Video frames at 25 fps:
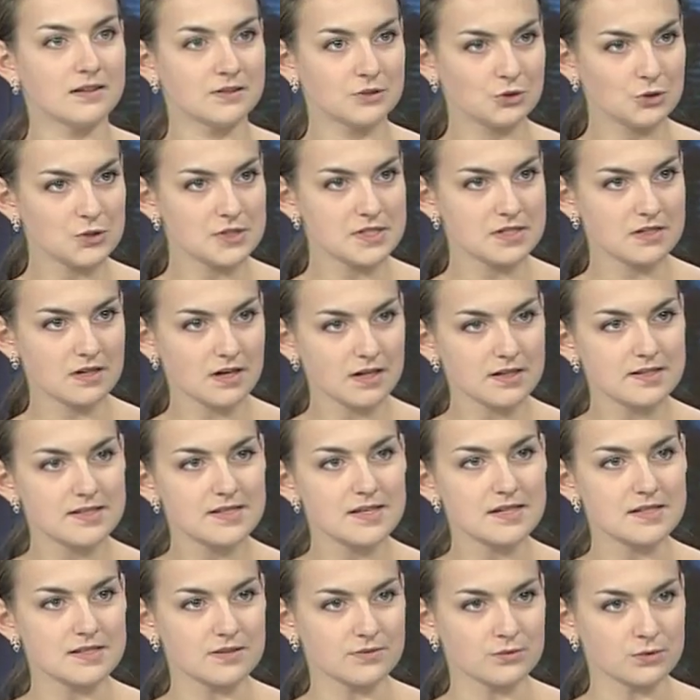то есть как
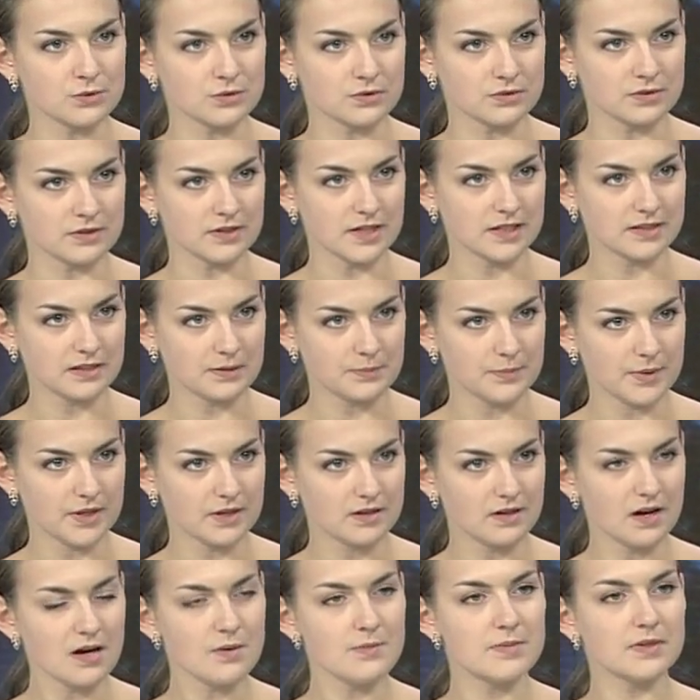действует э, эта
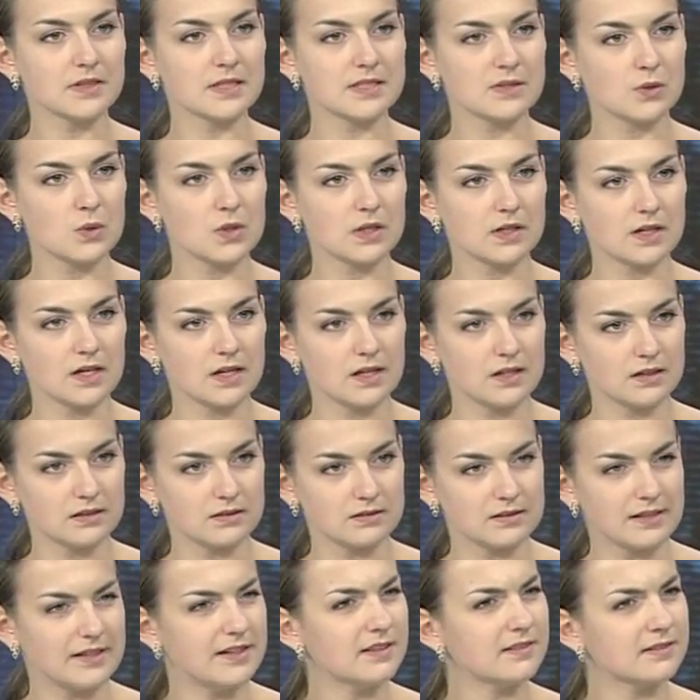программа, на сколько
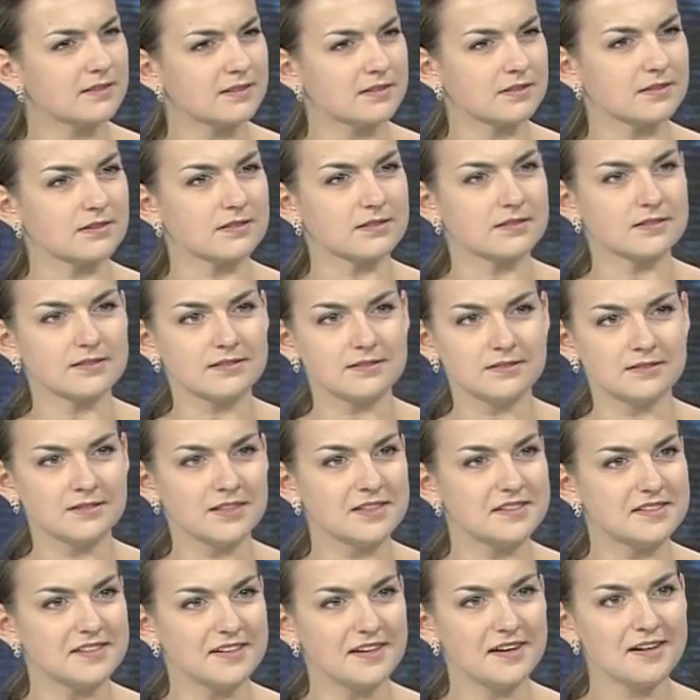лет, э,
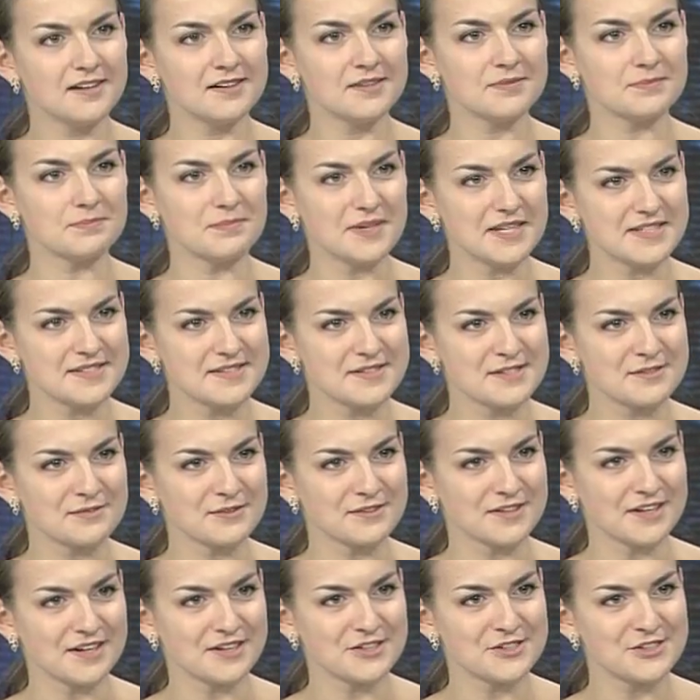недель,
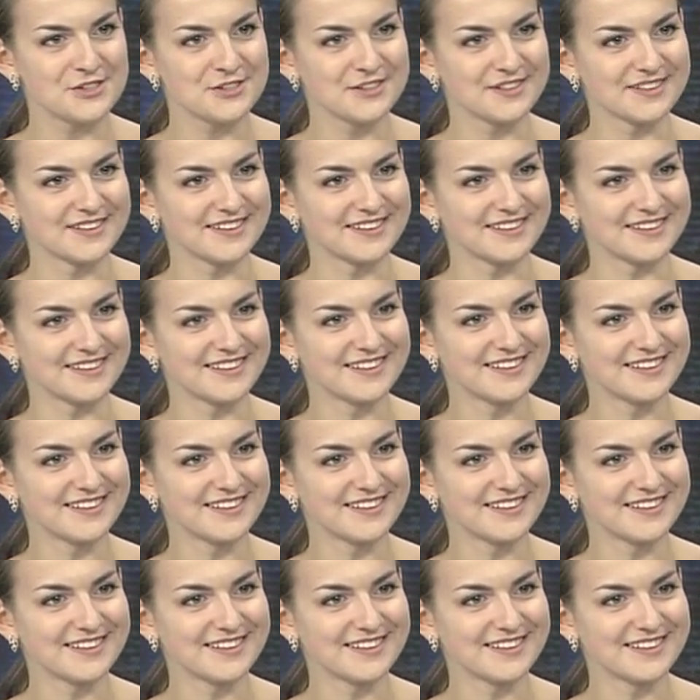месяцев она рассчитана?